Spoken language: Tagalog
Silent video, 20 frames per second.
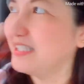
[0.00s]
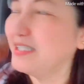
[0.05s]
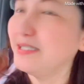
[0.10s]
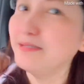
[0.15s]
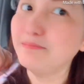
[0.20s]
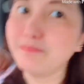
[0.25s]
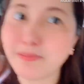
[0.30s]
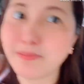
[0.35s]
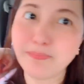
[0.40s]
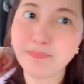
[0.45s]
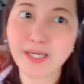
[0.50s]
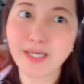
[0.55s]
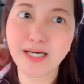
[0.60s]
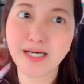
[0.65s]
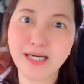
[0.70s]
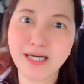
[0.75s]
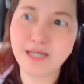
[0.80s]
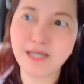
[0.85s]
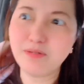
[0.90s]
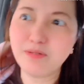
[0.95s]

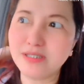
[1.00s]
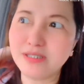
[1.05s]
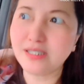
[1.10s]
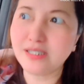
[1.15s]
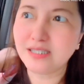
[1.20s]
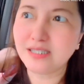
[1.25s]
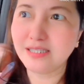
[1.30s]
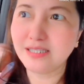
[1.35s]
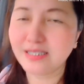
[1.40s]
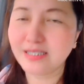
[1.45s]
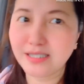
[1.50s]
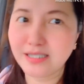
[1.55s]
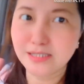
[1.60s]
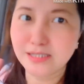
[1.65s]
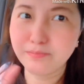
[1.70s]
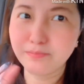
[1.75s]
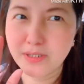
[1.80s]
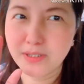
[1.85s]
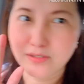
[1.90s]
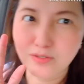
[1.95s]
Magpa-concert na din guys,
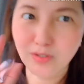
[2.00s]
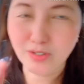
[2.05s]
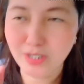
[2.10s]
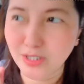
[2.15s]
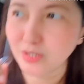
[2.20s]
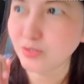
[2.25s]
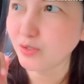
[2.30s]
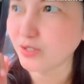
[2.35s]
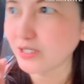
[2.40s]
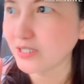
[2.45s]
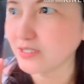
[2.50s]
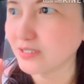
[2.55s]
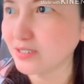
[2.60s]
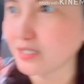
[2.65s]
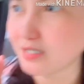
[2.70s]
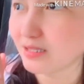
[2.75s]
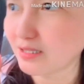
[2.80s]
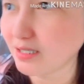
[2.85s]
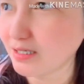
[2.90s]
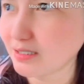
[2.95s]
mag-talking-talking sa
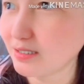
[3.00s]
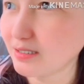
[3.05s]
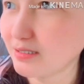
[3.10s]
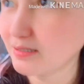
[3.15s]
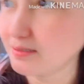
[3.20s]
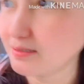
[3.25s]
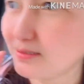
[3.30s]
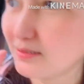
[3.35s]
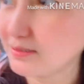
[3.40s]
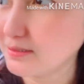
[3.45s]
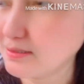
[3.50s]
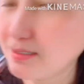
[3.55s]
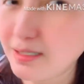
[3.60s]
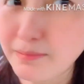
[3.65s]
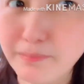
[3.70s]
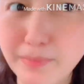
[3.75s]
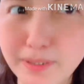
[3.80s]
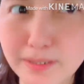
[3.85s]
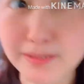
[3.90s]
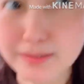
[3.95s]
ta
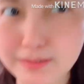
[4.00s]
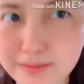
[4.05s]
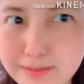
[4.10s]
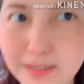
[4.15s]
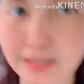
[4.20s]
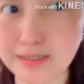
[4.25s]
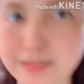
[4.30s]
habang nag